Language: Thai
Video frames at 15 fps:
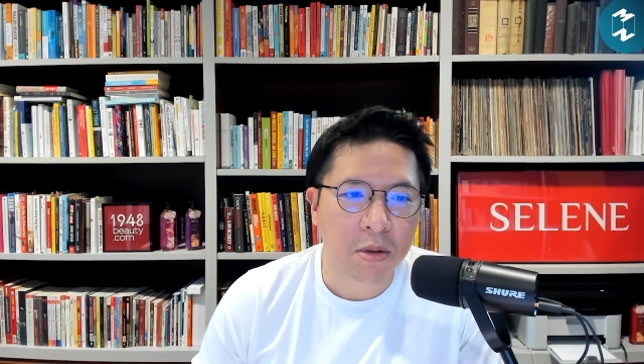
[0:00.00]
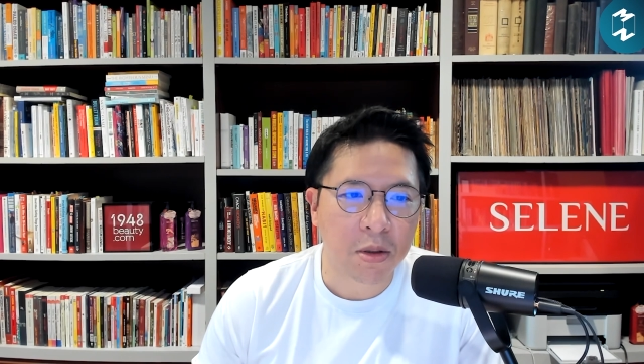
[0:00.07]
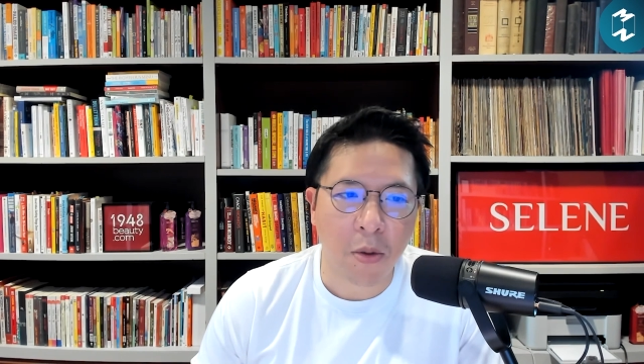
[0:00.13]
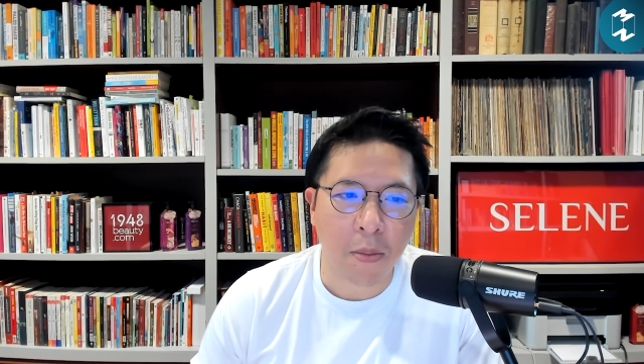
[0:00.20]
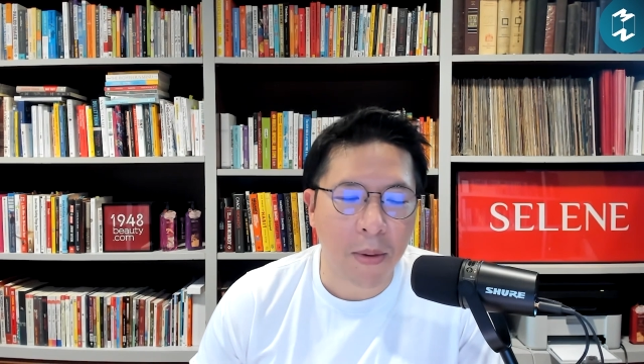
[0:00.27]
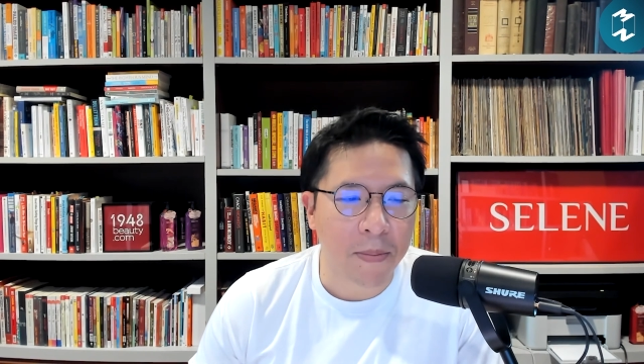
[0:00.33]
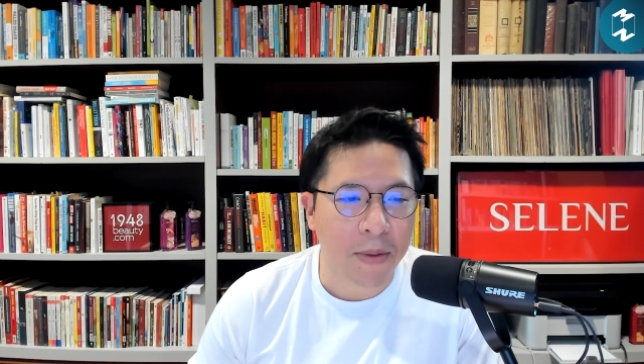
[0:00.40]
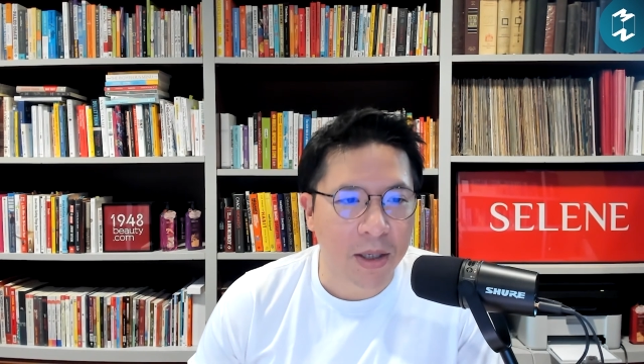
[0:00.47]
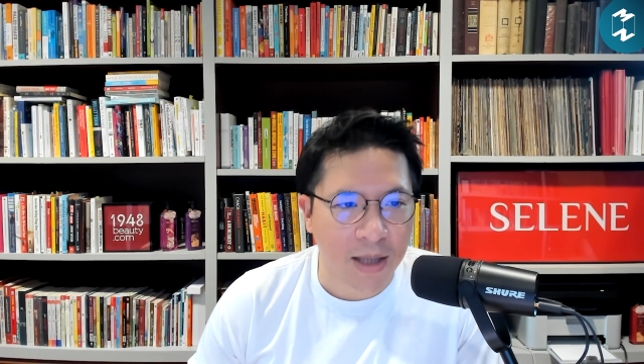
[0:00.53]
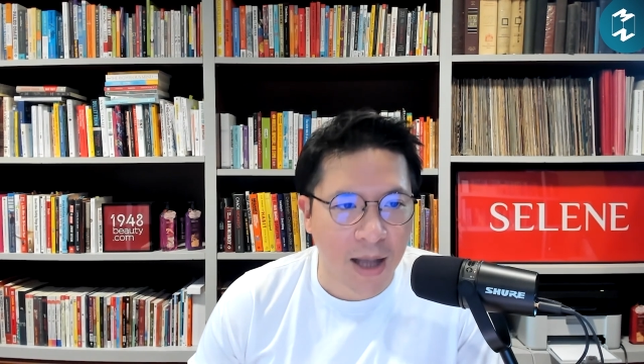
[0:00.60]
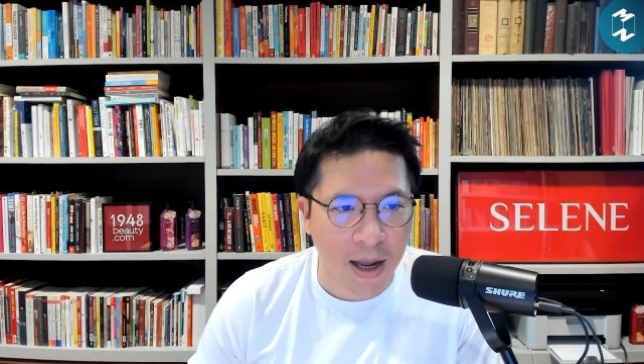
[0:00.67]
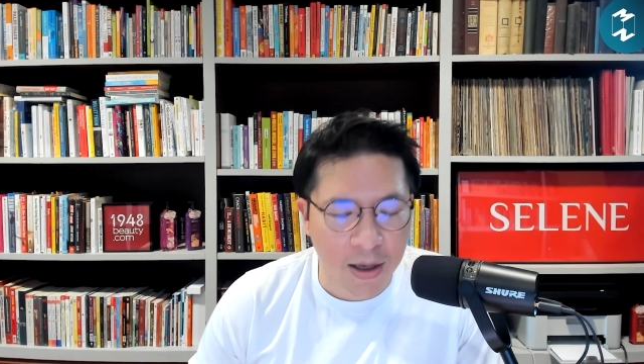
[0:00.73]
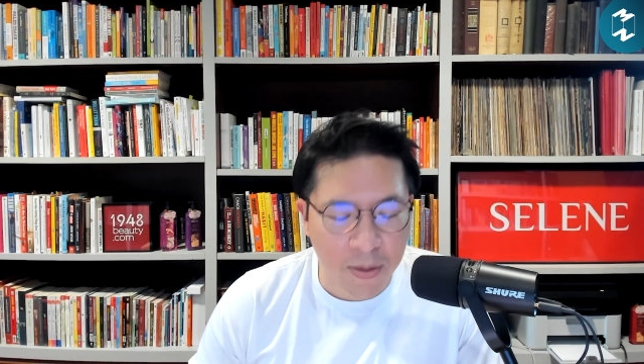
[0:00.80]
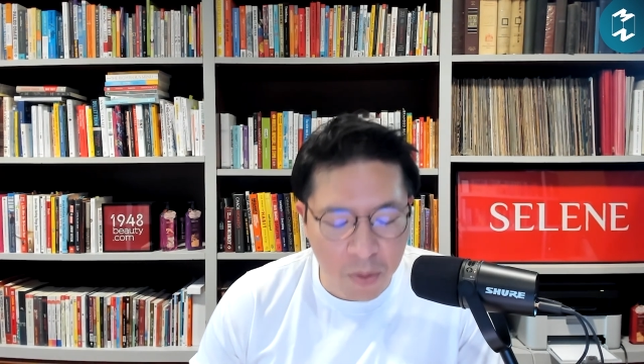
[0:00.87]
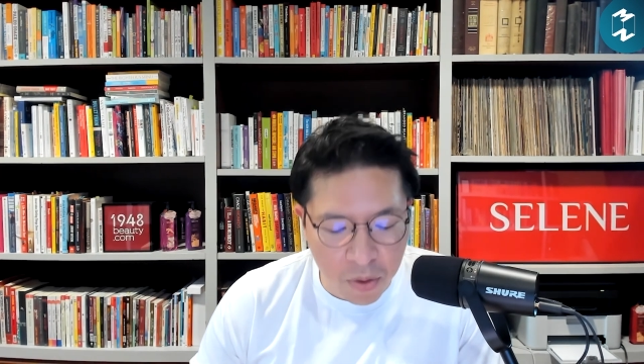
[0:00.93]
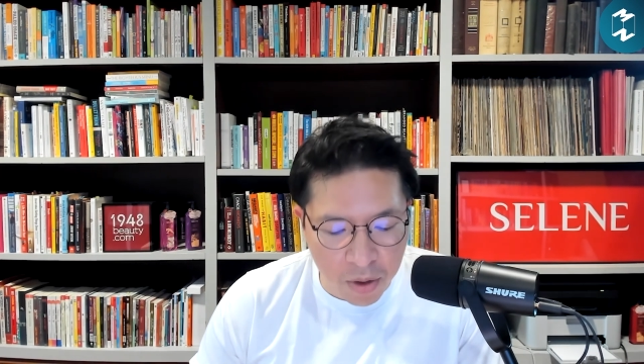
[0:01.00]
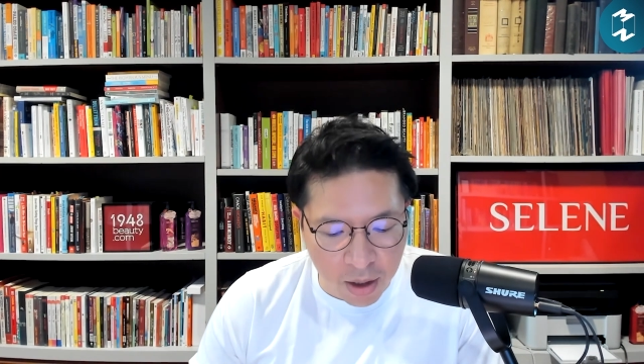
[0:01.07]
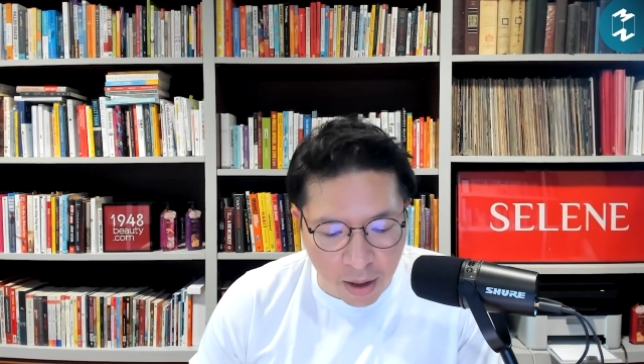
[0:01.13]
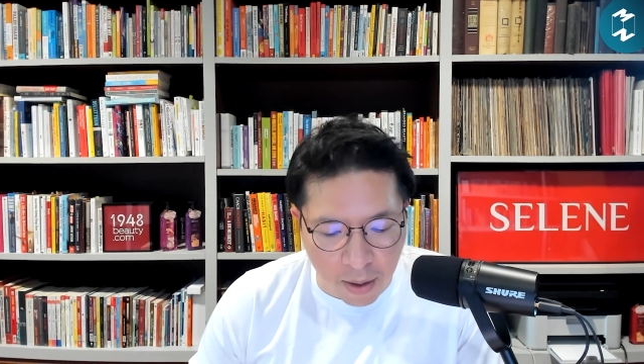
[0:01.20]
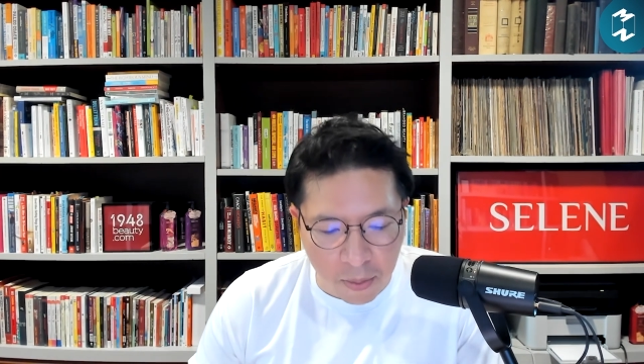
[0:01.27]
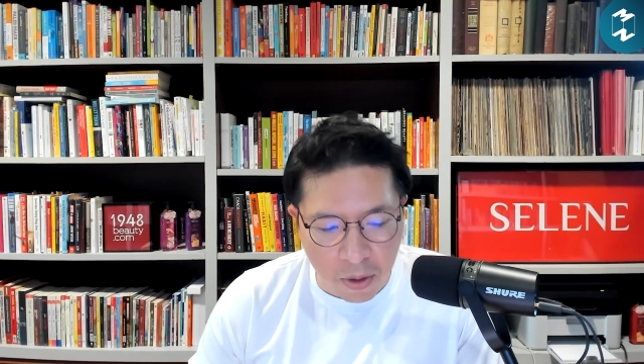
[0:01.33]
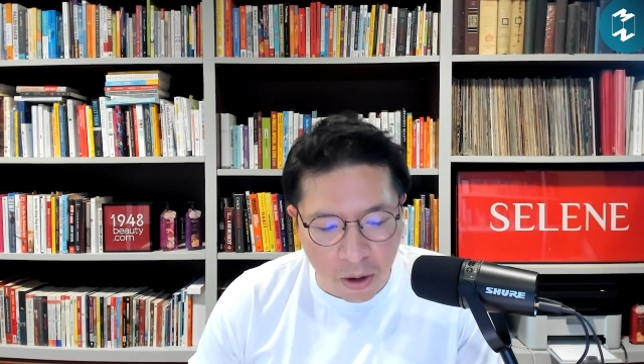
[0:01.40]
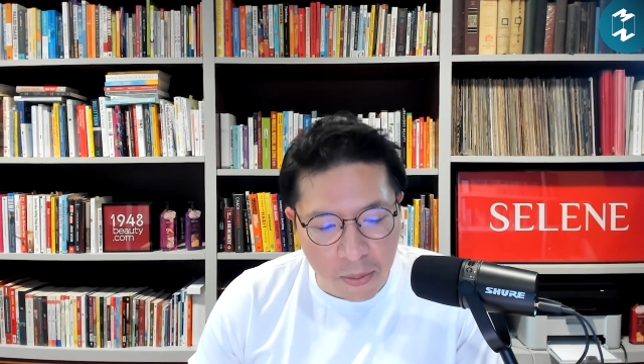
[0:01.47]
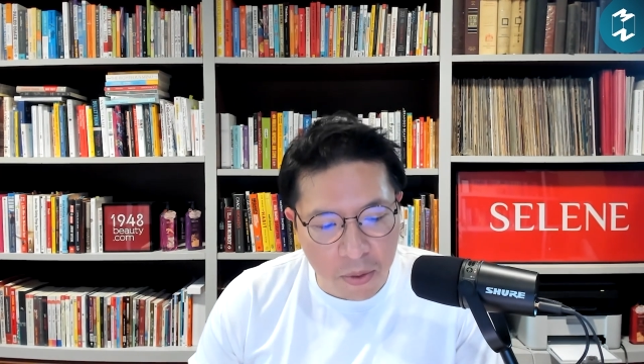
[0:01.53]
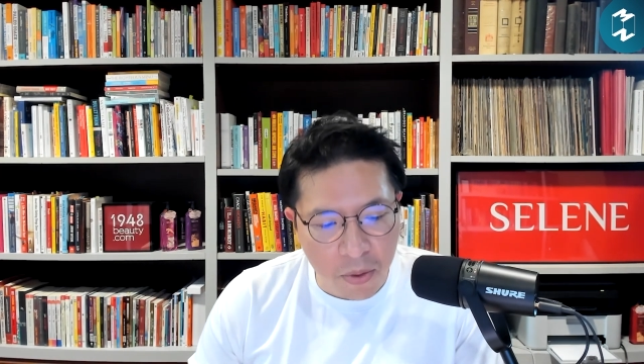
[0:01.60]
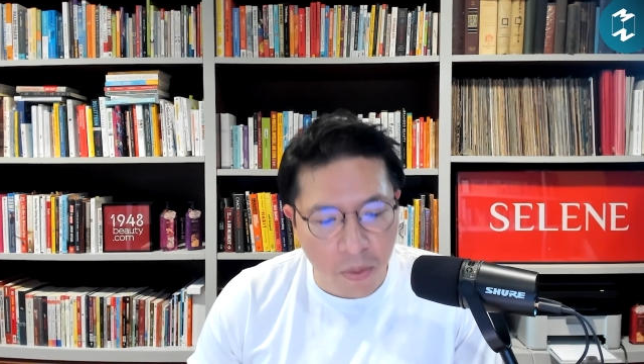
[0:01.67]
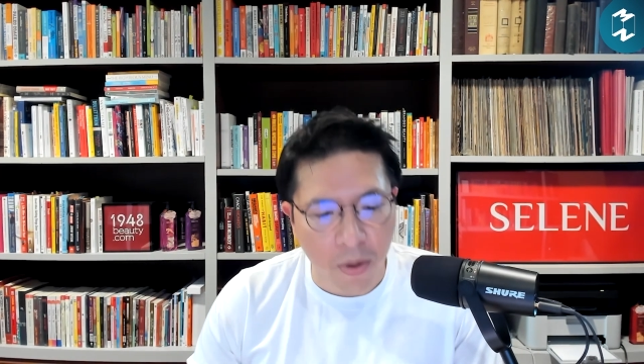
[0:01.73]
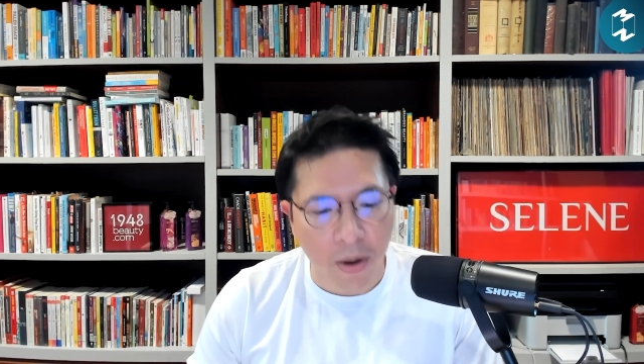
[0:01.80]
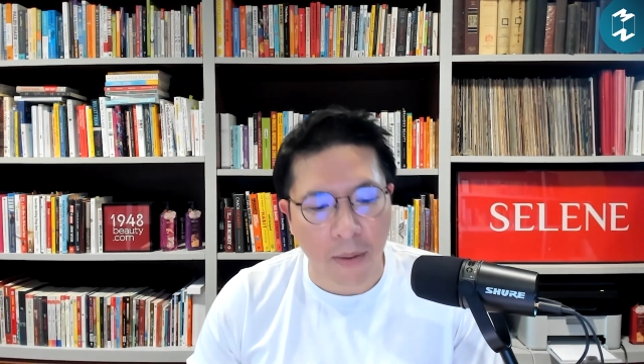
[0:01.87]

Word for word: ต้องไปปรึกษาเรื่องพวกนี้กับครอบครัว